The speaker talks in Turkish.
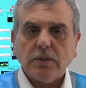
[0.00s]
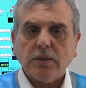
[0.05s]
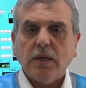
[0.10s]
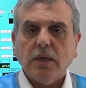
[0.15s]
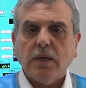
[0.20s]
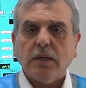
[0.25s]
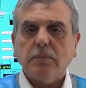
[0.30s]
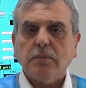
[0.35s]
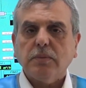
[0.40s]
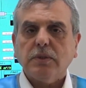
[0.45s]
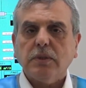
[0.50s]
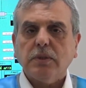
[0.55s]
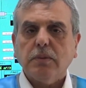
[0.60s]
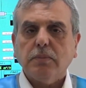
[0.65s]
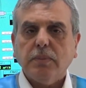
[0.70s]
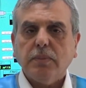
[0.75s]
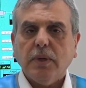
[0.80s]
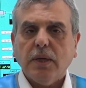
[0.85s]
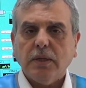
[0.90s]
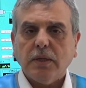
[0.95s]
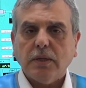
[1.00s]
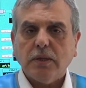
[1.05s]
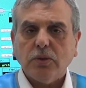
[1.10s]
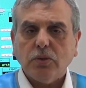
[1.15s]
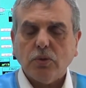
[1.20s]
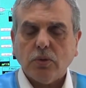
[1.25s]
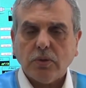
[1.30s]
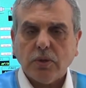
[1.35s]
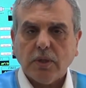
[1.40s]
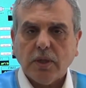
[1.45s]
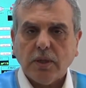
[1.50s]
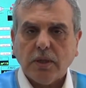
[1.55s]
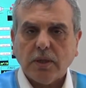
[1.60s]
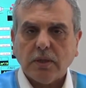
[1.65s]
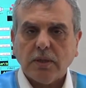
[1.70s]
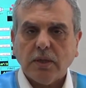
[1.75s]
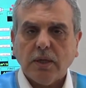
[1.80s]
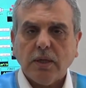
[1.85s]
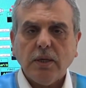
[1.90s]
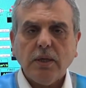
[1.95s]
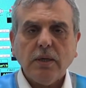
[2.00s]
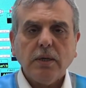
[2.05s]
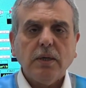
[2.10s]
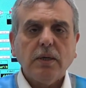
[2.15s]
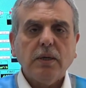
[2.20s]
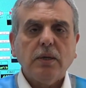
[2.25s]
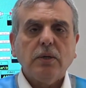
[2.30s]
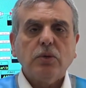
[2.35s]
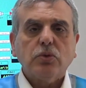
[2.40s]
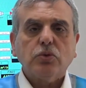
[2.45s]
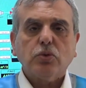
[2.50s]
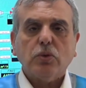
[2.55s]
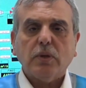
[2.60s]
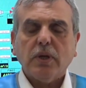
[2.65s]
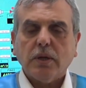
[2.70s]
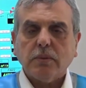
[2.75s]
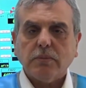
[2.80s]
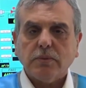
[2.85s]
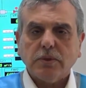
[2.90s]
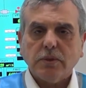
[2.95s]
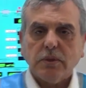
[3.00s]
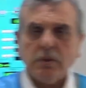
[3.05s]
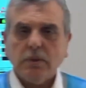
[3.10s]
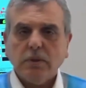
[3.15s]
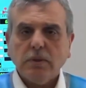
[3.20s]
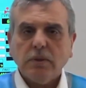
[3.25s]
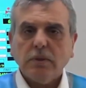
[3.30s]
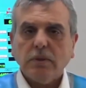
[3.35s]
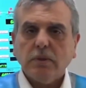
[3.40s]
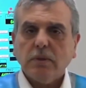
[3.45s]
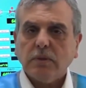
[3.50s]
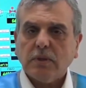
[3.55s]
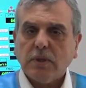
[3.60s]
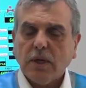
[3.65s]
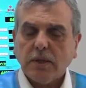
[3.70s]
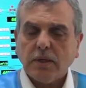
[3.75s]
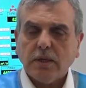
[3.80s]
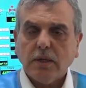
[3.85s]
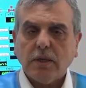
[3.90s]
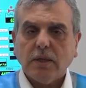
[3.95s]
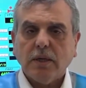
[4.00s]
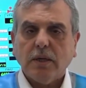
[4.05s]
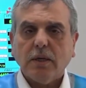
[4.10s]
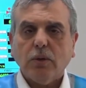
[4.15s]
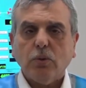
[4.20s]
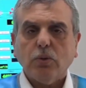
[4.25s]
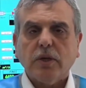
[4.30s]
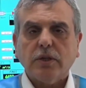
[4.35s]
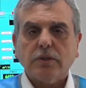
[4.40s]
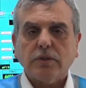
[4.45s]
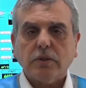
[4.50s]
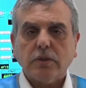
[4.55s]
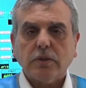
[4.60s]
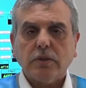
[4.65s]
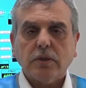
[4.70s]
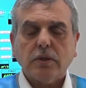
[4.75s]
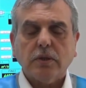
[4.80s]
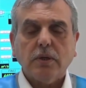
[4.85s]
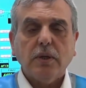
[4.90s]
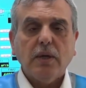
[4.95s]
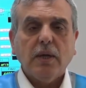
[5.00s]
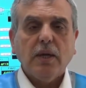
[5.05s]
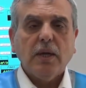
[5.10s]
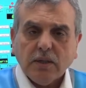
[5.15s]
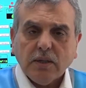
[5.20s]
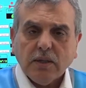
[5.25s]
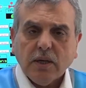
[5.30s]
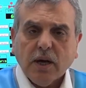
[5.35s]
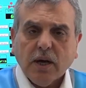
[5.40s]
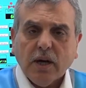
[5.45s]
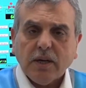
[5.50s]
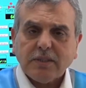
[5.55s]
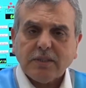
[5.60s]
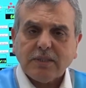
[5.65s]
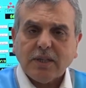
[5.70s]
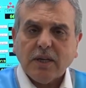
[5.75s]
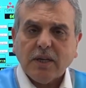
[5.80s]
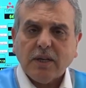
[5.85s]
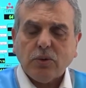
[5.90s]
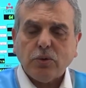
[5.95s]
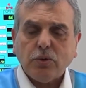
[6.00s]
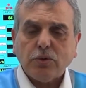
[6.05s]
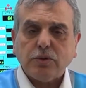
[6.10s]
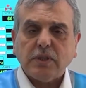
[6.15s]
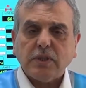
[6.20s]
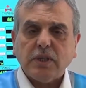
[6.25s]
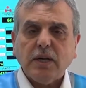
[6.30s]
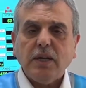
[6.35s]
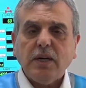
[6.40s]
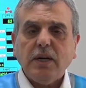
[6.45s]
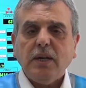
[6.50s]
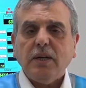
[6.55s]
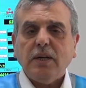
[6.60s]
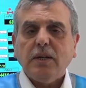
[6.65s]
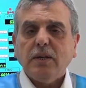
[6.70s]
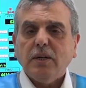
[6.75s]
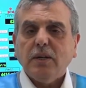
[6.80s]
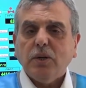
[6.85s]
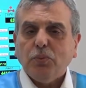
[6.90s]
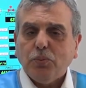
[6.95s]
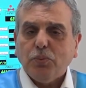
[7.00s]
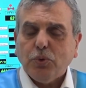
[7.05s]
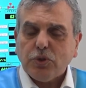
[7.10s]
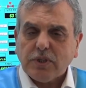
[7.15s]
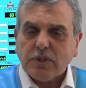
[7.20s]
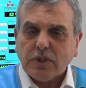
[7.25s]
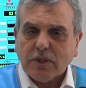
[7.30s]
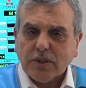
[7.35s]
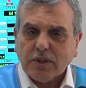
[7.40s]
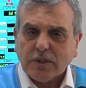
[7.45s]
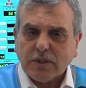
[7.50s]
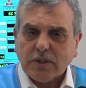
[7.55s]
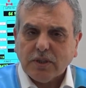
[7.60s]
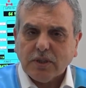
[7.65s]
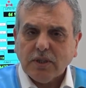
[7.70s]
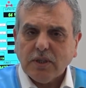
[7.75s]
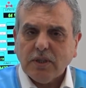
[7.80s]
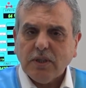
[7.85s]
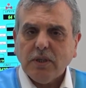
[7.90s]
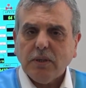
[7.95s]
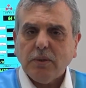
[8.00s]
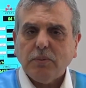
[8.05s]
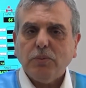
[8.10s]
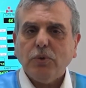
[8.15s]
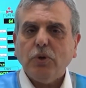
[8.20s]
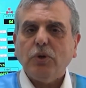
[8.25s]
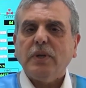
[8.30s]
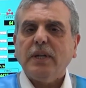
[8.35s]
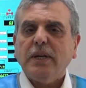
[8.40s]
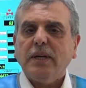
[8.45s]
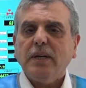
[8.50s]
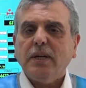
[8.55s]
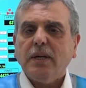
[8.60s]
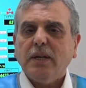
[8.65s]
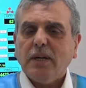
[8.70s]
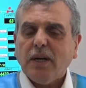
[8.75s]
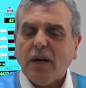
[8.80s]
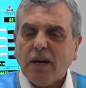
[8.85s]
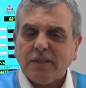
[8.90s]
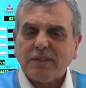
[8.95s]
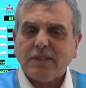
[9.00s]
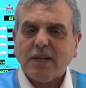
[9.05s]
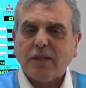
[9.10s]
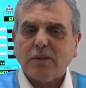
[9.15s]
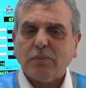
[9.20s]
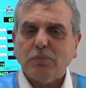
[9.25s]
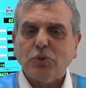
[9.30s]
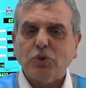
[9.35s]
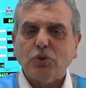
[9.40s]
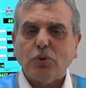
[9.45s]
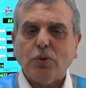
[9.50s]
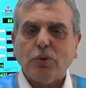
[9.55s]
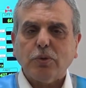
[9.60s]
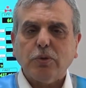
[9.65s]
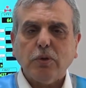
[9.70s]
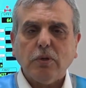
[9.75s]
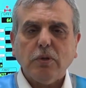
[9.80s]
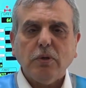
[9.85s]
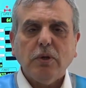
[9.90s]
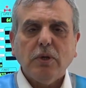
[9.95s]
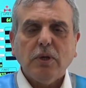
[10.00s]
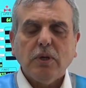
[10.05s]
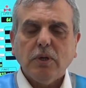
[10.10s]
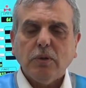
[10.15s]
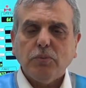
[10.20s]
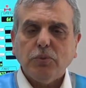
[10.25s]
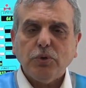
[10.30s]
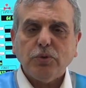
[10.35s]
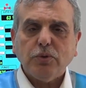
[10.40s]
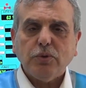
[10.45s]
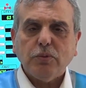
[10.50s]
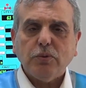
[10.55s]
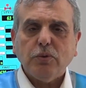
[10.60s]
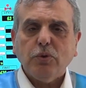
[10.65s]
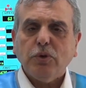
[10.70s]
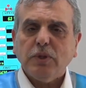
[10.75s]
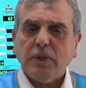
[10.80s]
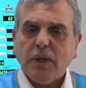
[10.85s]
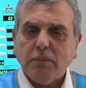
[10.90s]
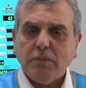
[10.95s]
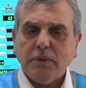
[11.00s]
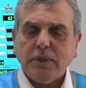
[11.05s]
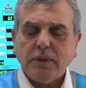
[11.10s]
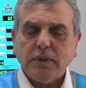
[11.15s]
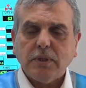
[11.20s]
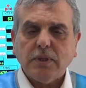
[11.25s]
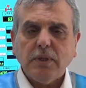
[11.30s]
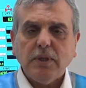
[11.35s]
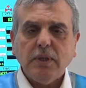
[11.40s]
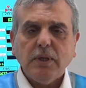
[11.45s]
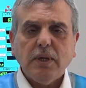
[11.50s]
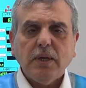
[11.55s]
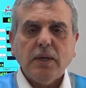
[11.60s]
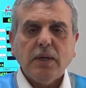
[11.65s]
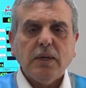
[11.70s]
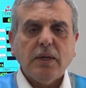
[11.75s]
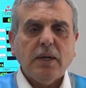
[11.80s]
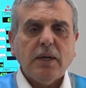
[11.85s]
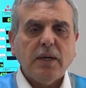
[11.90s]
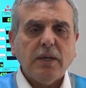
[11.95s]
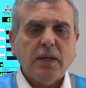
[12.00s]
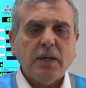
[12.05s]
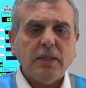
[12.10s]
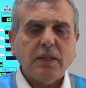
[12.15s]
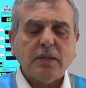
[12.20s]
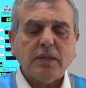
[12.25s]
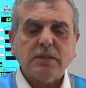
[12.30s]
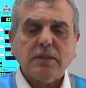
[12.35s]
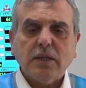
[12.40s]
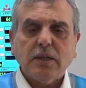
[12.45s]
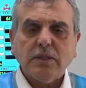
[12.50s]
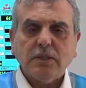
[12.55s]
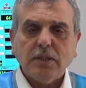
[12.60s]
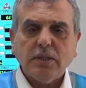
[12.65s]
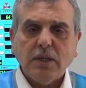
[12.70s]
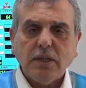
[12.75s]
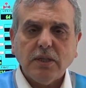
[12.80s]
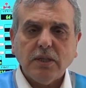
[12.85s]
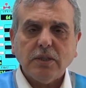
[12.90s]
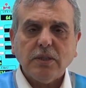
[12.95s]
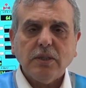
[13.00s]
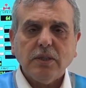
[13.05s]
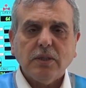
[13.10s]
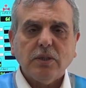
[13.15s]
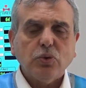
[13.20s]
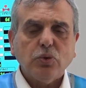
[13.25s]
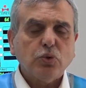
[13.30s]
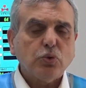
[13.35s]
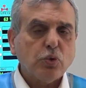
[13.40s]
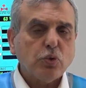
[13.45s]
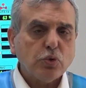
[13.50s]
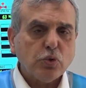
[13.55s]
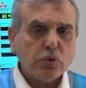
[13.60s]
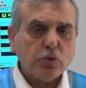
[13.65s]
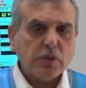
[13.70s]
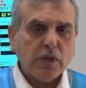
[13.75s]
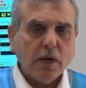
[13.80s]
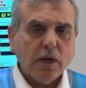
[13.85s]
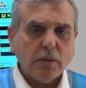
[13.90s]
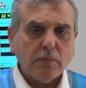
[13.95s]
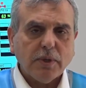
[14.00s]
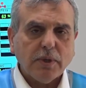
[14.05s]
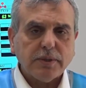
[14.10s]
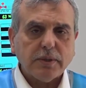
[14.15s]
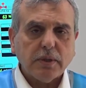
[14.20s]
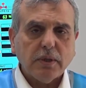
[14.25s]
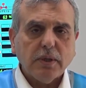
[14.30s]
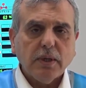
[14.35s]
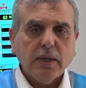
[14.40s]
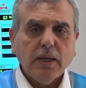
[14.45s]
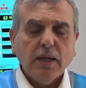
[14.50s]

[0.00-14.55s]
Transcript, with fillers: Şehrimizin belirli noktalarına sularımızı tankerlerle ulaştırdık. Ee, az da olsa bu sıkıntıyı böyle azaltmış olduk. Bunun önemliydi. En azından şehir susuz kalmadı.